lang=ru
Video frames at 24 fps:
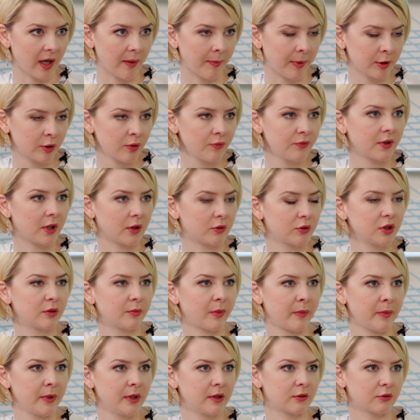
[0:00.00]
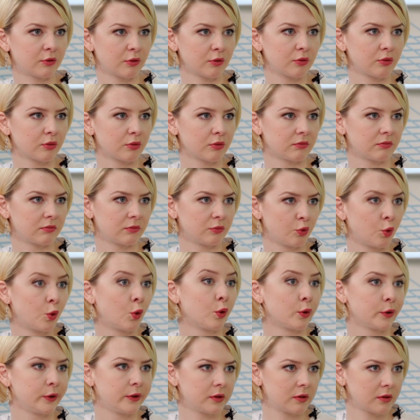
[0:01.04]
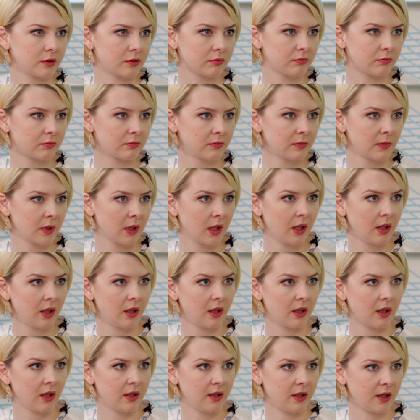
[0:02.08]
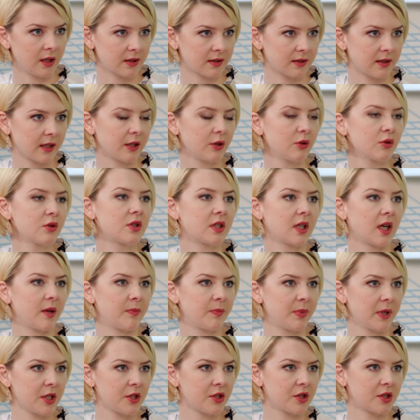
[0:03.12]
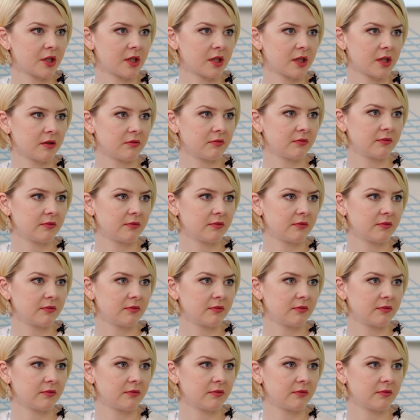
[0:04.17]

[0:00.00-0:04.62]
А потом в какой-то момент кто-то уходит. И остается, опять же,